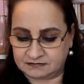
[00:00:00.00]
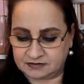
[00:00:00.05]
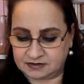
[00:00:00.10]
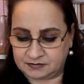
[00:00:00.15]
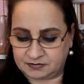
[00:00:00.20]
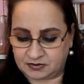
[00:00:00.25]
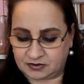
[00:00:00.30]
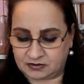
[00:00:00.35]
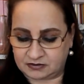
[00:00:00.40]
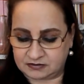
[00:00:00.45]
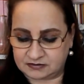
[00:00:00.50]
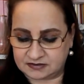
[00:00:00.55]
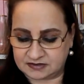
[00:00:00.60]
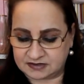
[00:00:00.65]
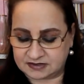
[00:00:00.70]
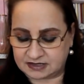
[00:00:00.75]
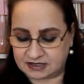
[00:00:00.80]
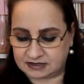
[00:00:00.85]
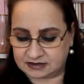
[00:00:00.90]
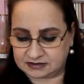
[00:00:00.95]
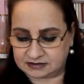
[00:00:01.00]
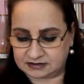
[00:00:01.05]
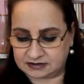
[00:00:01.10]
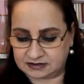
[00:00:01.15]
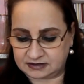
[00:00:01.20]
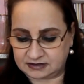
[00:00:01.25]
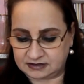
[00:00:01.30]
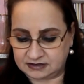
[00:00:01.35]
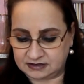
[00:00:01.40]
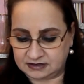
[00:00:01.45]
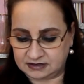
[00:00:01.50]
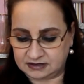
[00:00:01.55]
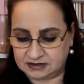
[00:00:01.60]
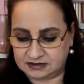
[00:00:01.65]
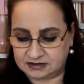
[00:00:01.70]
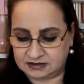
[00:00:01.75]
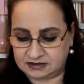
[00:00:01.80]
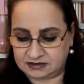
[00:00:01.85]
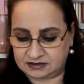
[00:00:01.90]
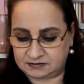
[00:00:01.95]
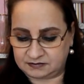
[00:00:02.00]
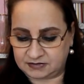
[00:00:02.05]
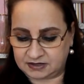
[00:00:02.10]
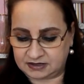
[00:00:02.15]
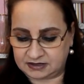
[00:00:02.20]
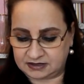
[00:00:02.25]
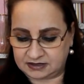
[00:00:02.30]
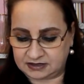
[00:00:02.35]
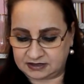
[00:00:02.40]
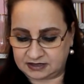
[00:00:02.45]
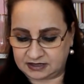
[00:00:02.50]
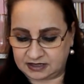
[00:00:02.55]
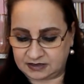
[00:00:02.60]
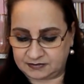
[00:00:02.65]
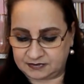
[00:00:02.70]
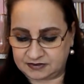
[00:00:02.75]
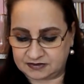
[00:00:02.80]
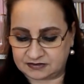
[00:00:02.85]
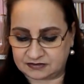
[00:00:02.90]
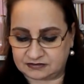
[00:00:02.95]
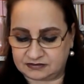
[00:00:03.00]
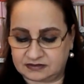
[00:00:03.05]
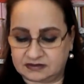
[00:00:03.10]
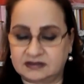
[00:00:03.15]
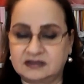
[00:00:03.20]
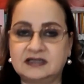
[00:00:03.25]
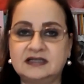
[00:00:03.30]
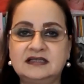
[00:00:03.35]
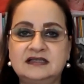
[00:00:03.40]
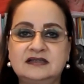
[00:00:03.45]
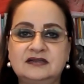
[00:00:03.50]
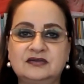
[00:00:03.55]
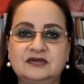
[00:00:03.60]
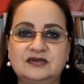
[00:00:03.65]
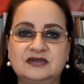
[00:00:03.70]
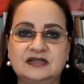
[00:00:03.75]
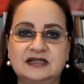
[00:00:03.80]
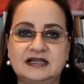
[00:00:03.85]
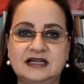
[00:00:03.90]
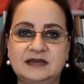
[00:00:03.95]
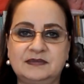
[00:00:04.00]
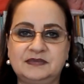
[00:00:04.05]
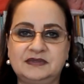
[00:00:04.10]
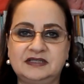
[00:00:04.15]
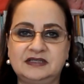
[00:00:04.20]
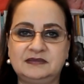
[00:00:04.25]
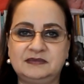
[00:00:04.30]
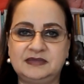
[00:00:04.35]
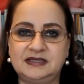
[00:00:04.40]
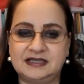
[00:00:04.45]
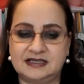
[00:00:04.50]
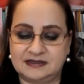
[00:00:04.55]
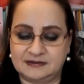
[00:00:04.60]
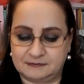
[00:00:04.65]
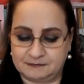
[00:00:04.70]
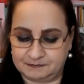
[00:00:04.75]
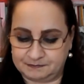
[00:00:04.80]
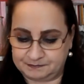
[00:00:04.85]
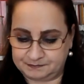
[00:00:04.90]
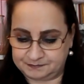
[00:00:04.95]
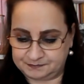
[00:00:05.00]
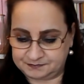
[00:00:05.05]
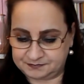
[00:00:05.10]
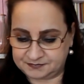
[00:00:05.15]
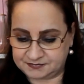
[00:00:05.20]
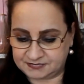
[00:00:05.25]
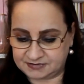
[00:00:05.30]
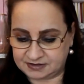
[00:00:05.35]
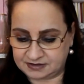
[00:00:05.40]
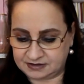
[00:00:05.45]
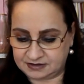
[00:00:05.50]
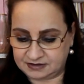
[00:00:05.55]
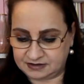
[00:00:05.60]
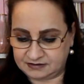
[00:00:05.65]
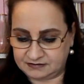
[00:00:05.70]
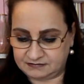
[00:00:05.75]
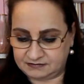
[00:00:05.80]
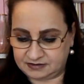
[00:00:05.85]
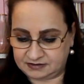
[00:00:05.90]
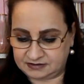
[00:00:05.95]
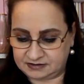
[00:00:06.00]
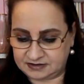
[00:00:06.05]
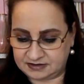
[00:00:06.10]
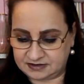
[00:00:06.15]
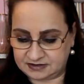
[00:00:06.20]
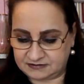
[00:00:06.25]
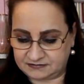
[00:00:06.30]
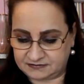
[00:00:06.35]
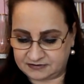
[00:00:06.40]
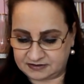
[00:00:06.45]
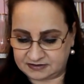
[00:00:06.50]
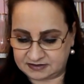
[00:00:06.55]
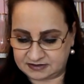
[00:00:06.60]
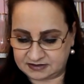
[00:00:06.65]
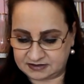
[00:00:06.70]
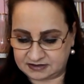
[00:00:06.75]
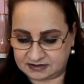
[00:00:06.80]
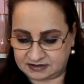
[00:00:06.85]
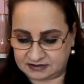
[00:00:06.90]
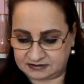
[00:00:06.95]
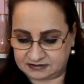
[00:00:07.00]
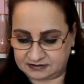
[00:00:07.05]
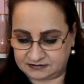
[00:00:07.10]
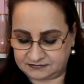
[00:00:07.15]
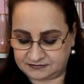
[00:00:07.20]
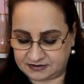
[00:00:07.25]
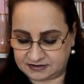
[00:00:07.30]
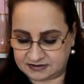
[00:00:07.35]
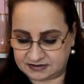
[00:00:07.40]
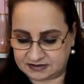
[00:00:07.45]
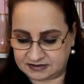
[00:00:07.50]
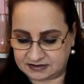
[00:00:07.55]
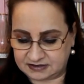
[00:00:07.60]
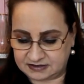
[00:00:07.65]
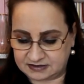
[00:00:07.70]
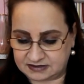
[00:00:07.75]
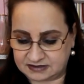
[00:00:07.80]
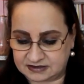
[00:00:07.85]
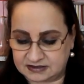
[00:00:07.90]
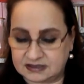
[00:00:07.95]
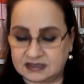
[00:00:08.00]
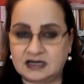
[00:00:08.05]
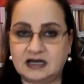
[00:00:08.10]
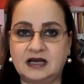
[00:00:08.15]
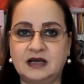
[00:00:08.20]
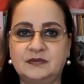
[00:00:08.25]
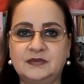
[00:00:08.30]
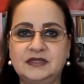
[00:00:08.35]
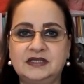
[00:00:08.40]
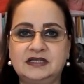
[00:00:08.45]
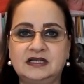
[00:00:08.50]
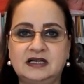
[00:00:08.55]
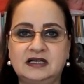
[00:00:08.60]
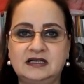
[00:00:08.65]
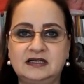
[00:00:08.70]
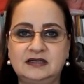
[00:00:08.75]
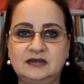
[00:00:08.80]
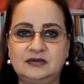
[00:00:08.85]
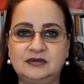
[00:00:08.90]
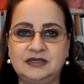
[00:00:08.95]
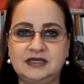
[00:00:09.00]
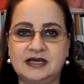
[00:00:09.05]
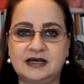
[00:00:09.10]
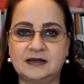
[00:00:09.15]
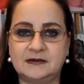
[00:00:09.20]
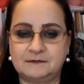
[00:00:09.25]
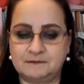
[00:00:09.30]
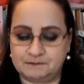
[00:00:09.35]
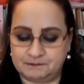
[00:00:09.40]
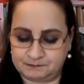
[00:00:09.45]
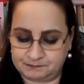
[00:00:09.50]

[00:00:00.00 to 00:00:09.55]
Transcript: Wie Paulus sagte, nicht mehr ich lebe, sondern Christus lebt in mir. Wer dies erfassen kann, der fasse es. Amen, Alleluia.